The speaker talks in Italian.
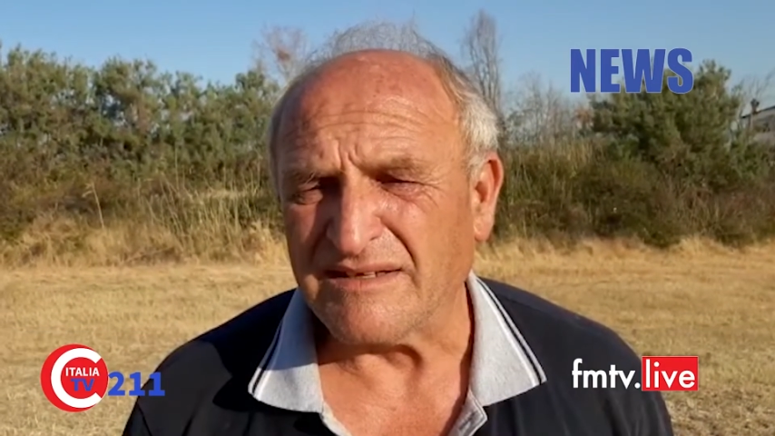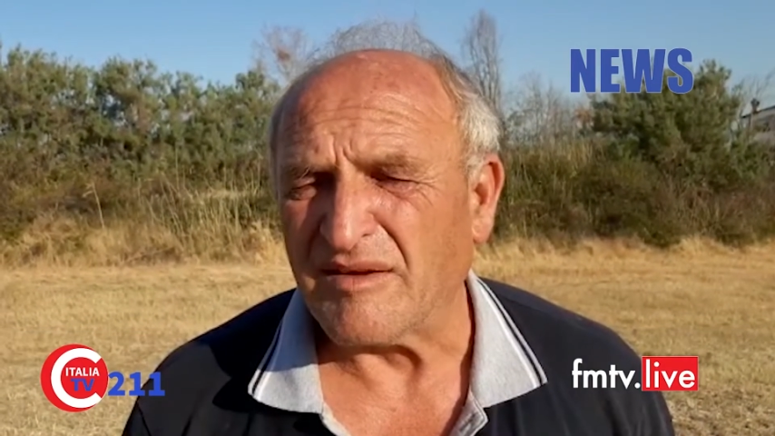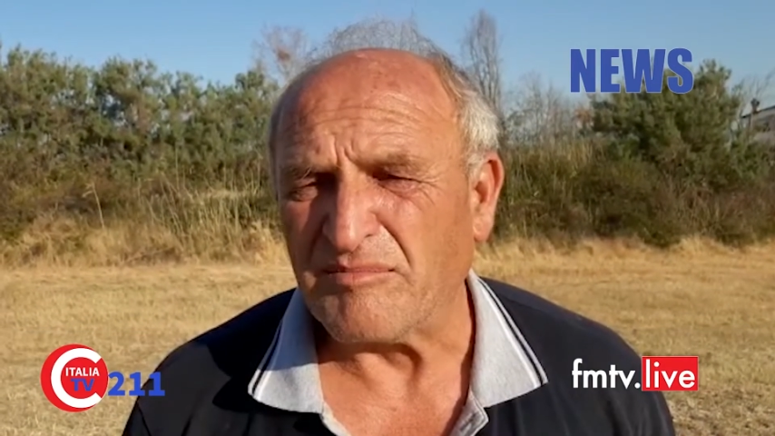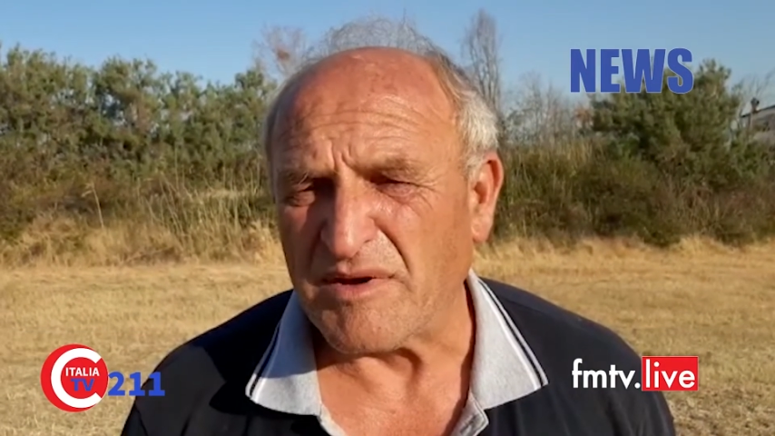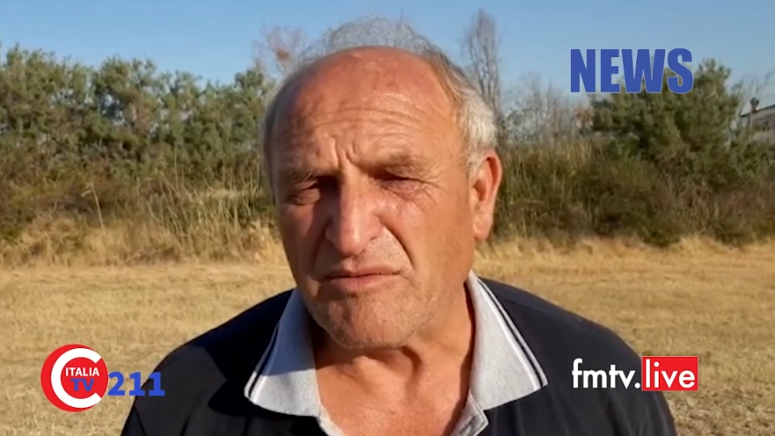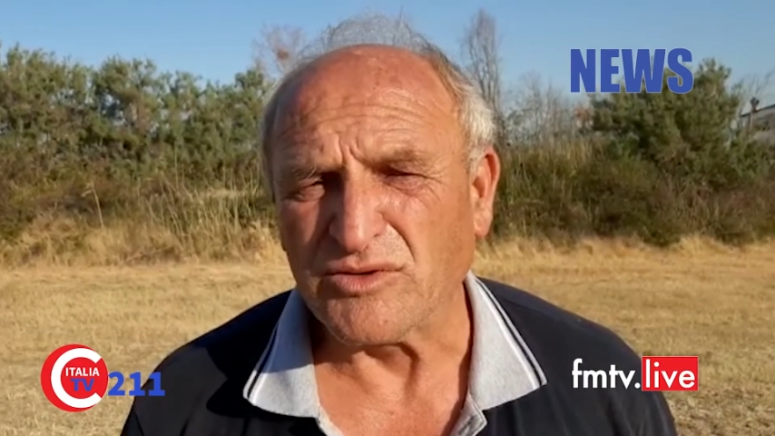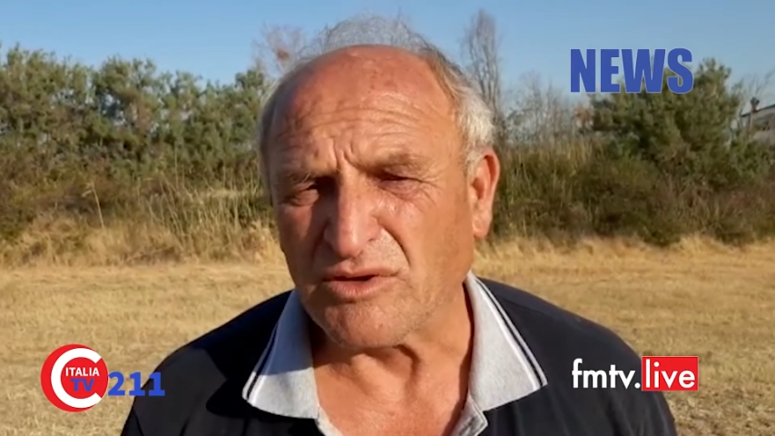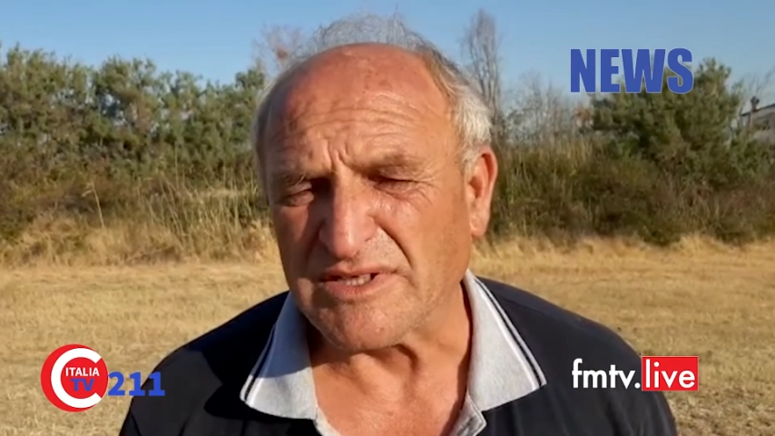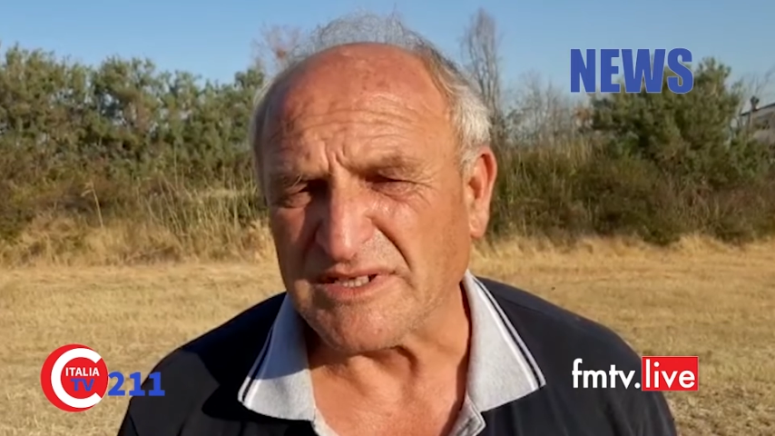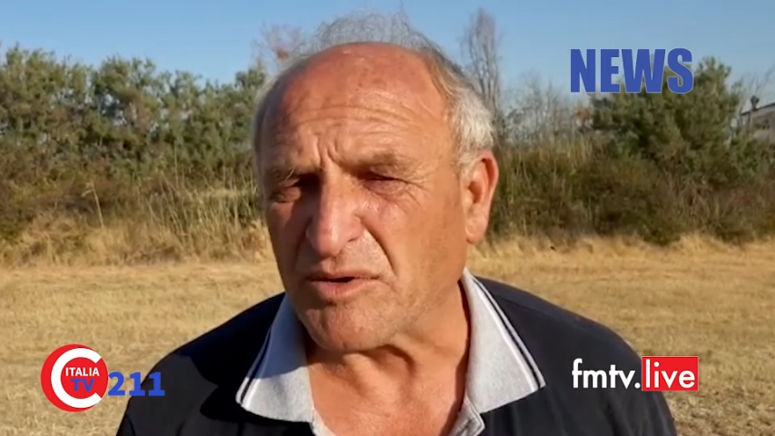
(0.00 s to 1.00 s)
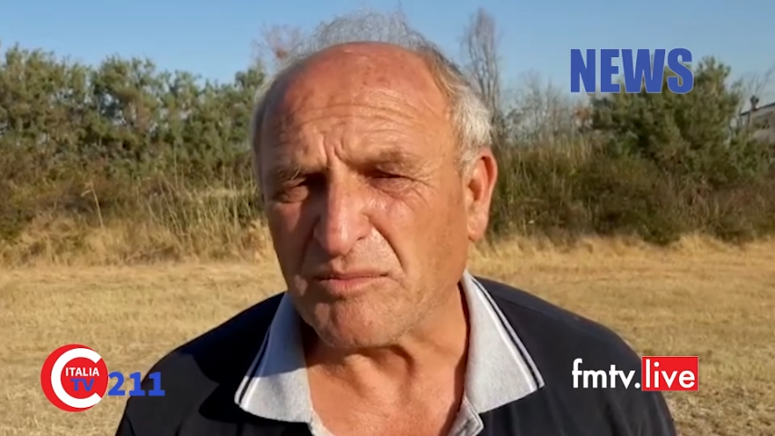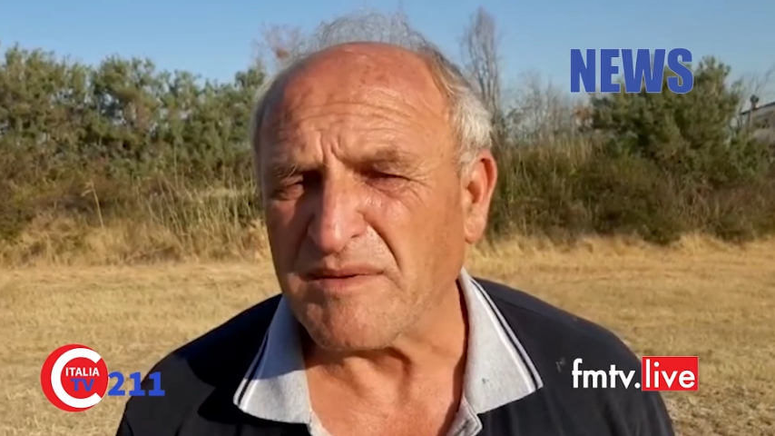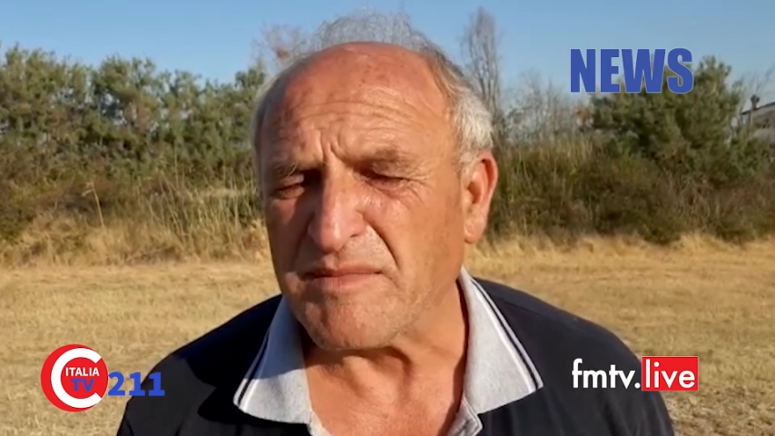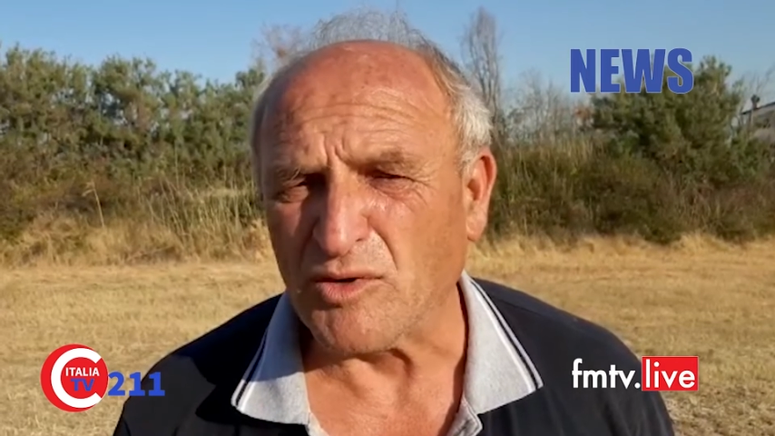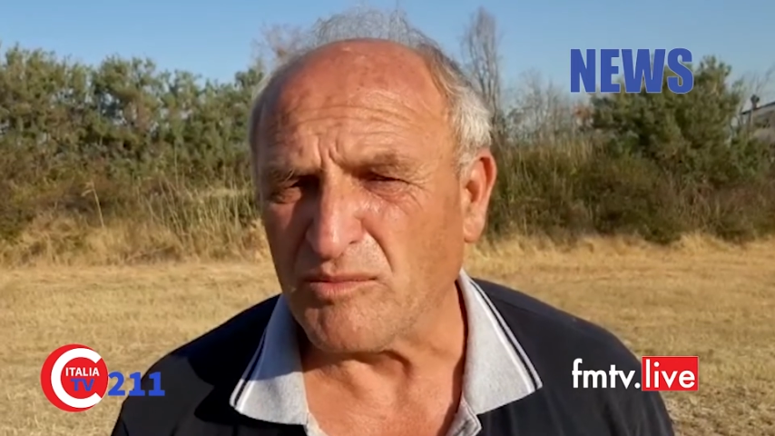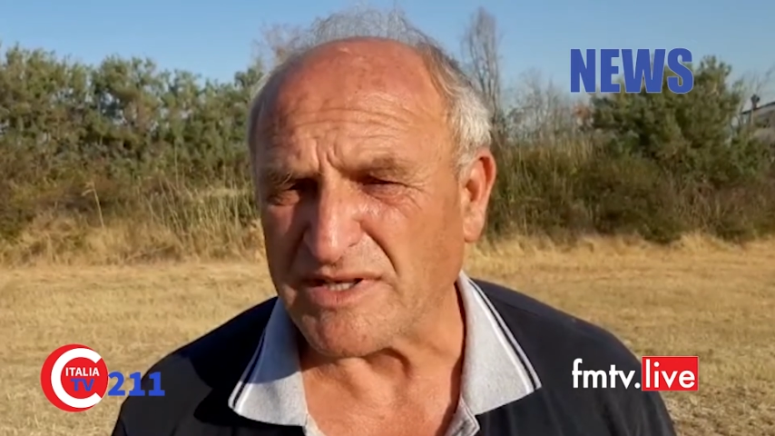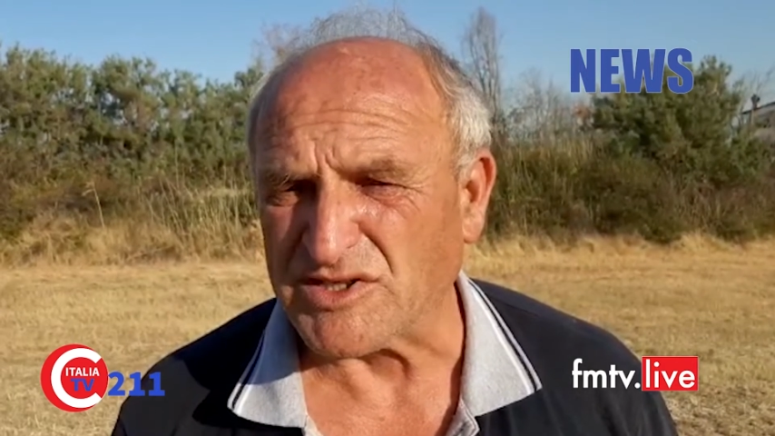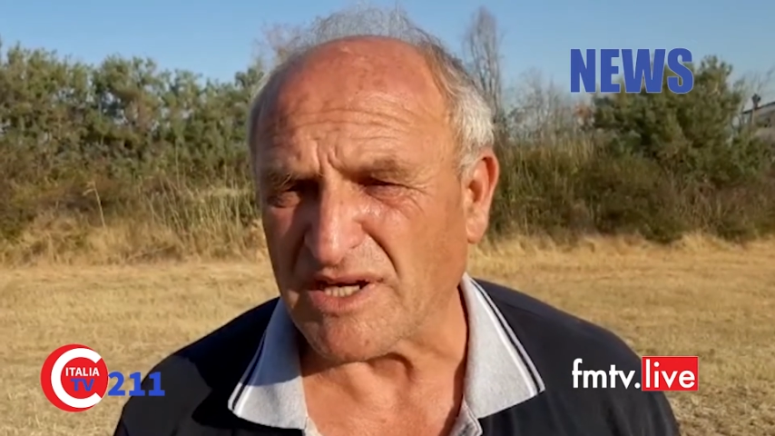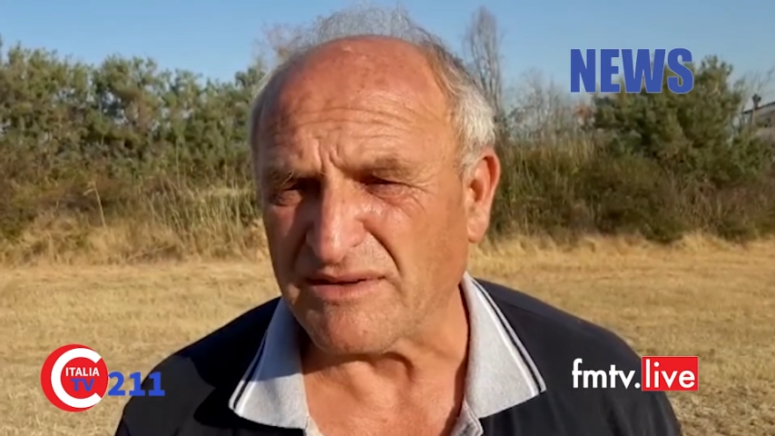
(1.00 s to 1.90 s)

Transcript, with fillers: abbiamo avuto questi problemi commerciali